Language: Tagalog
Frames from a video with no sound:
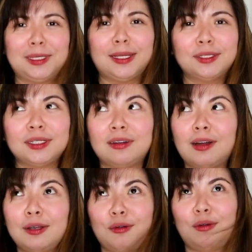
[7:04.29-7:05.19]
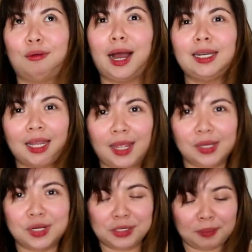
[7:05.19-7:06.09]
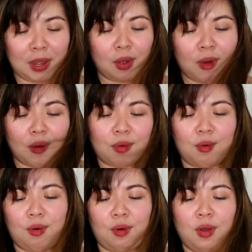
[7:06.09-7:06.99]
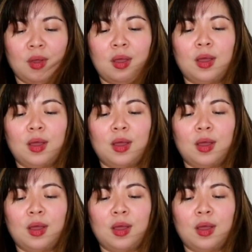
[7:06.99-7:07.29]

Bigay siya ng ano, 1 inch sa bewang ko.